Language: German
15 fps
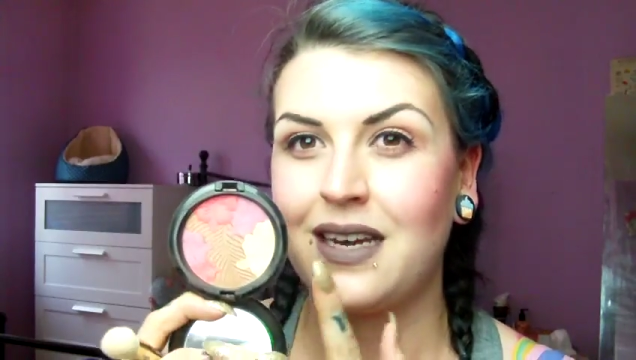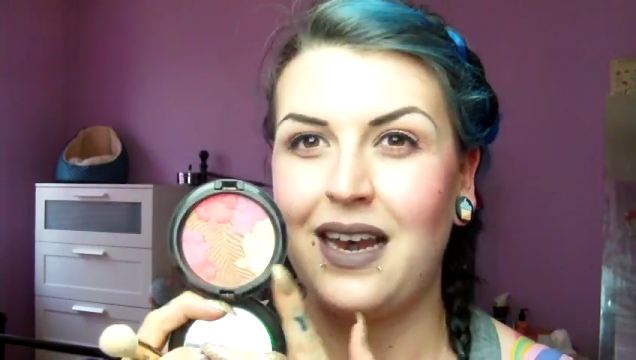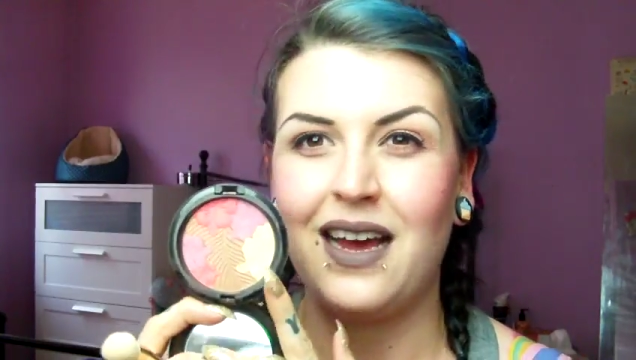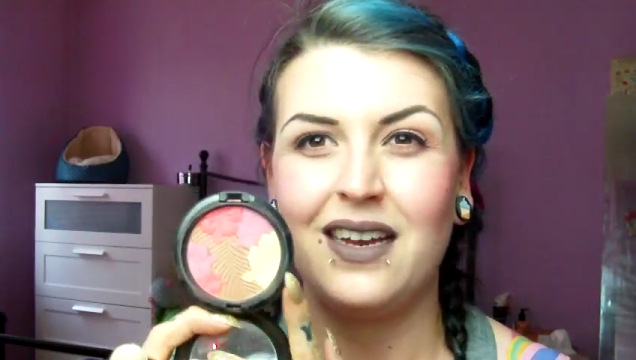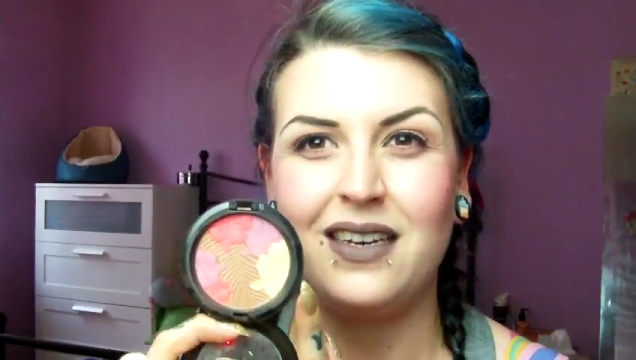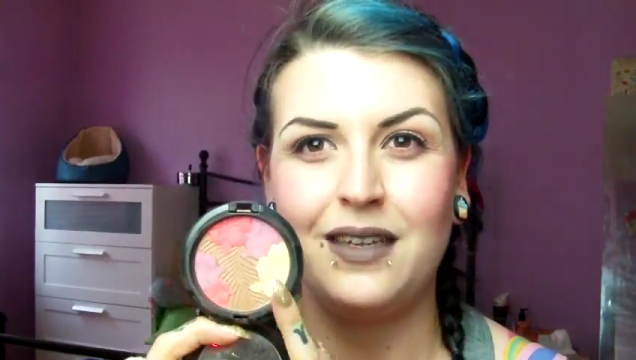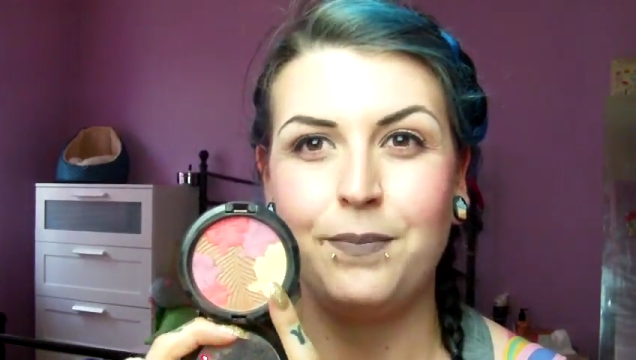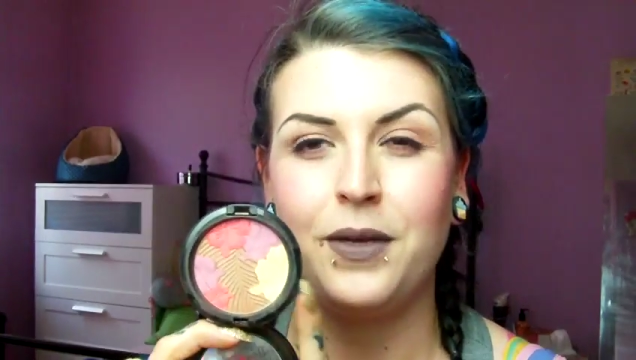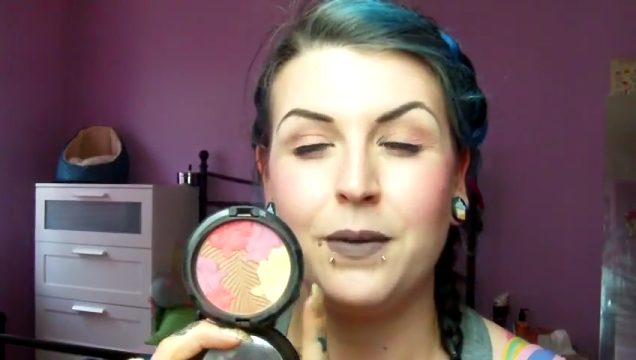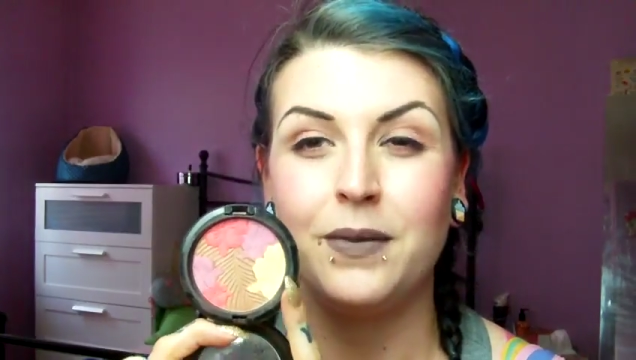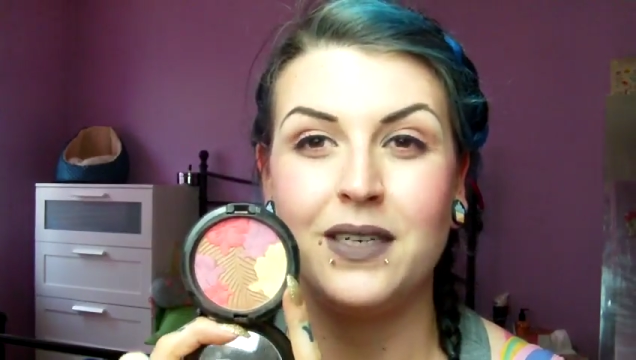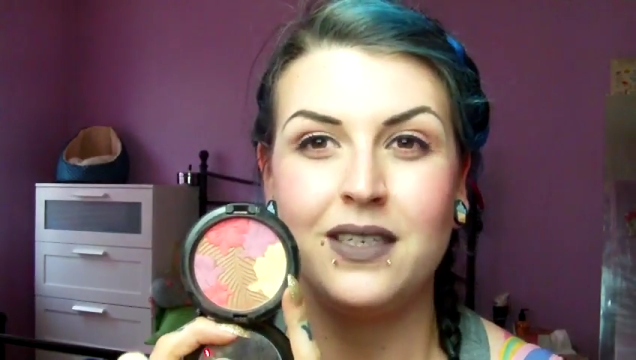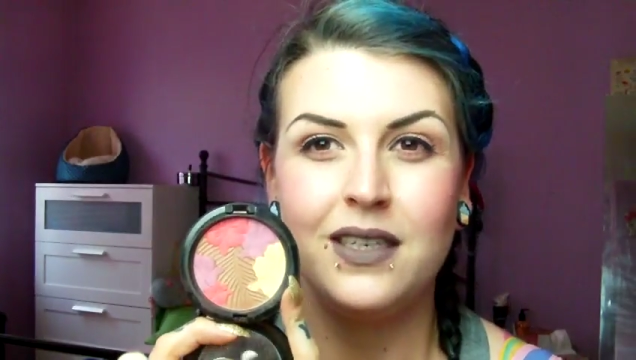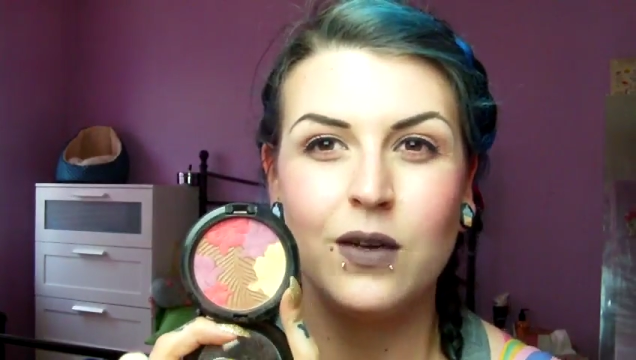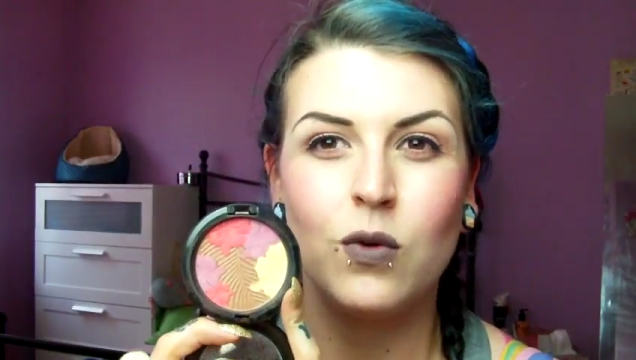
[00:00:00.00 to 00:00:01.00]
Klar, die
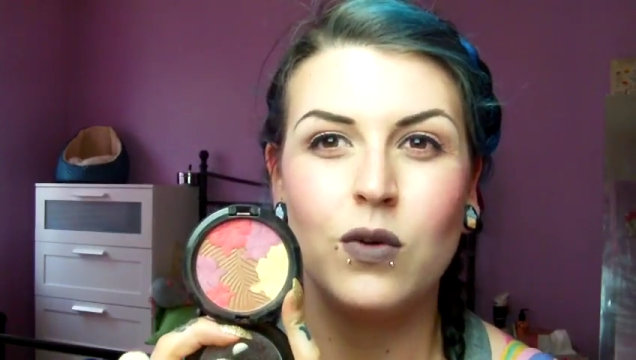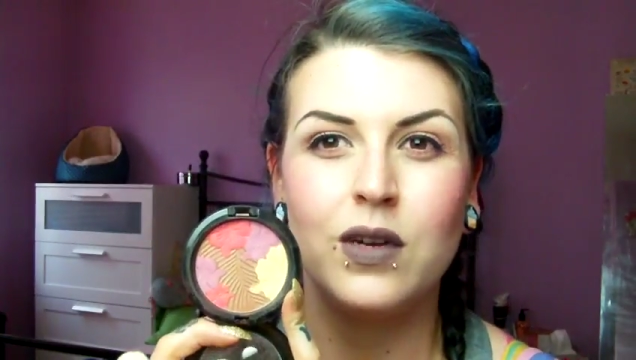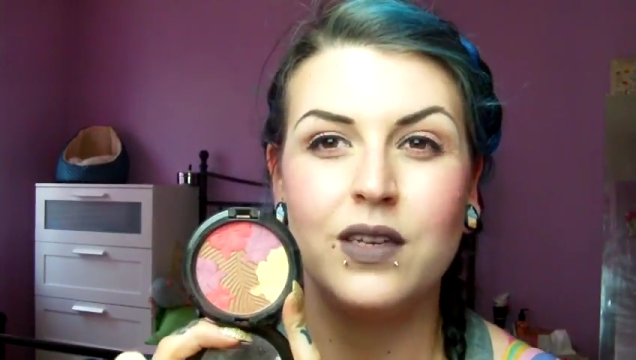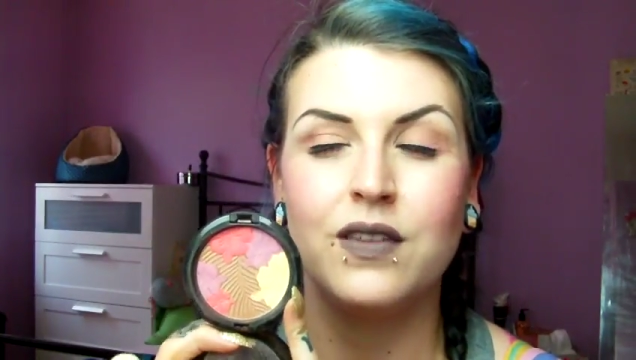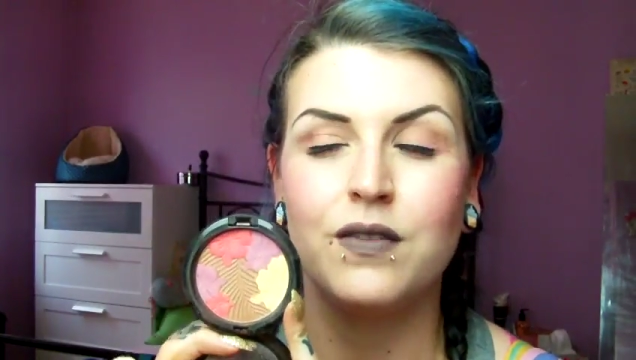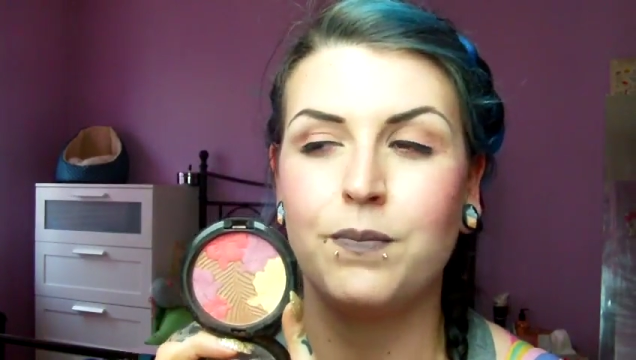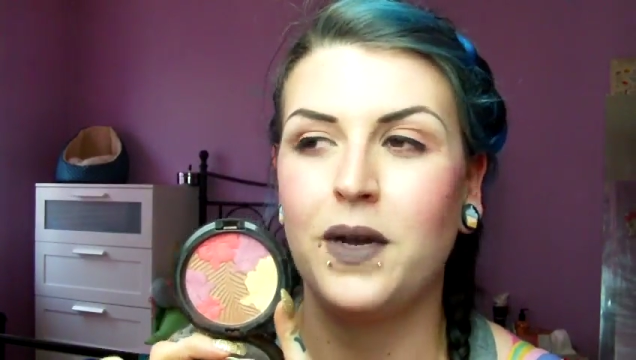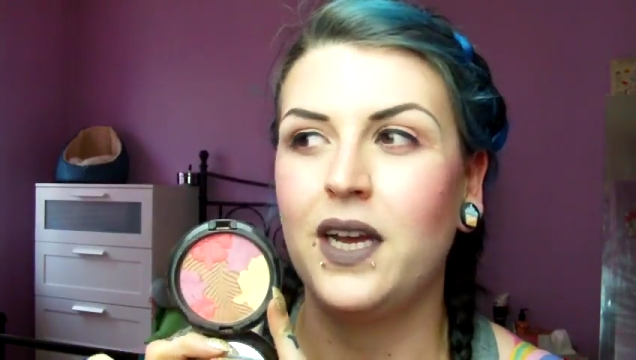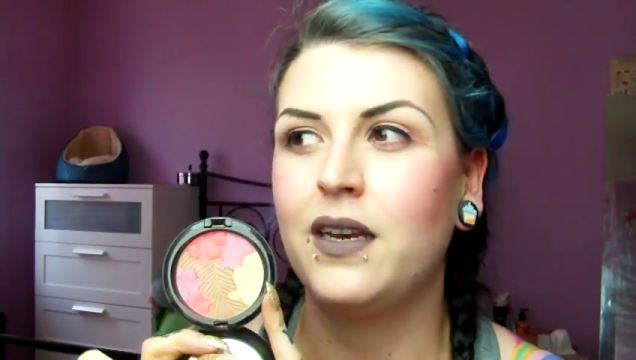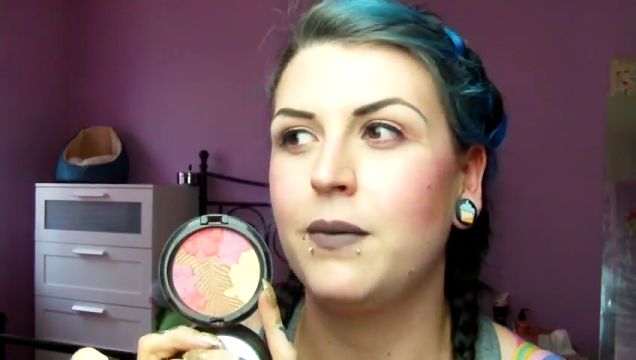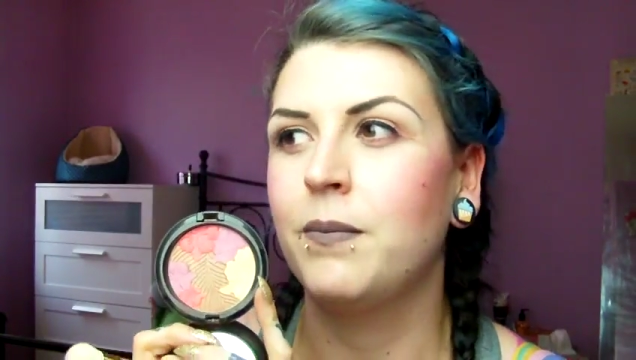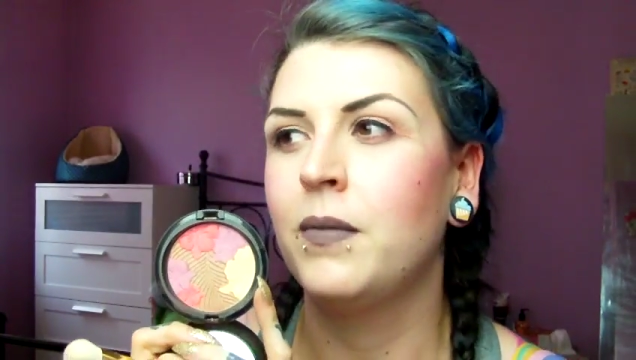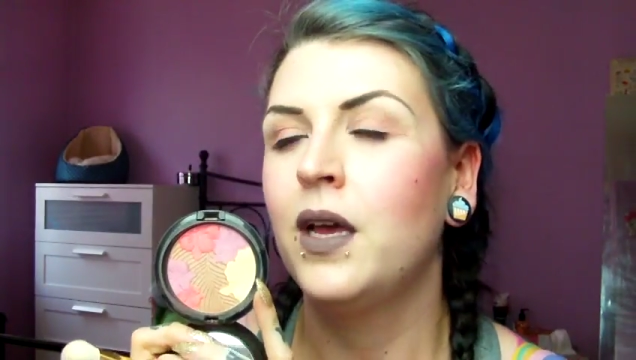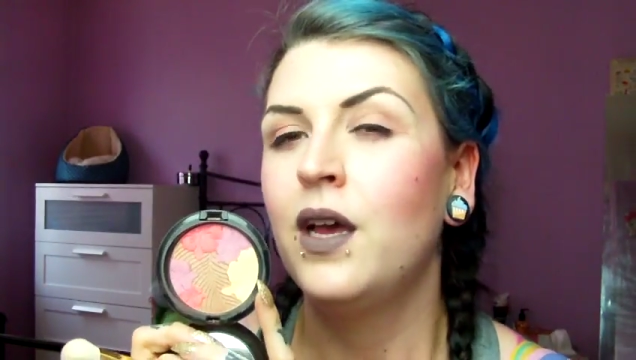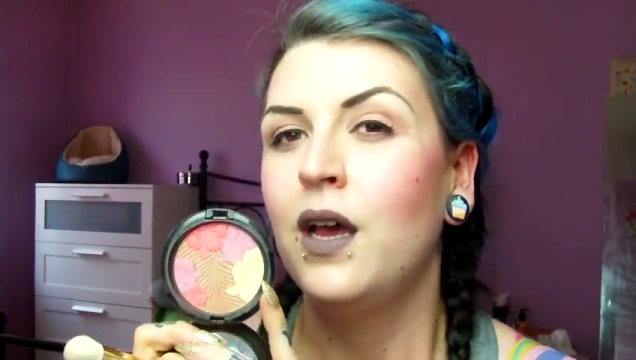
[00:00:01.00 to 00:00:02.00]
Pigmentierung ist bei
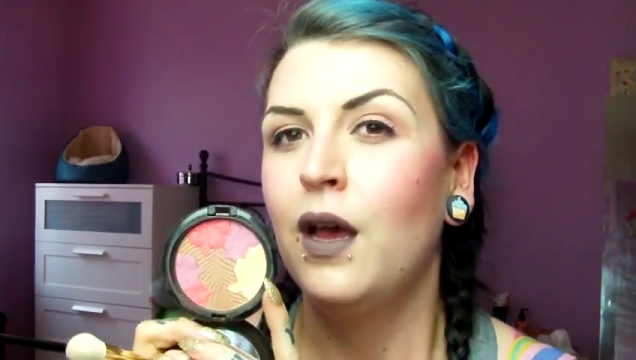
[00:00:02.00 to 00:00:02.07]
einem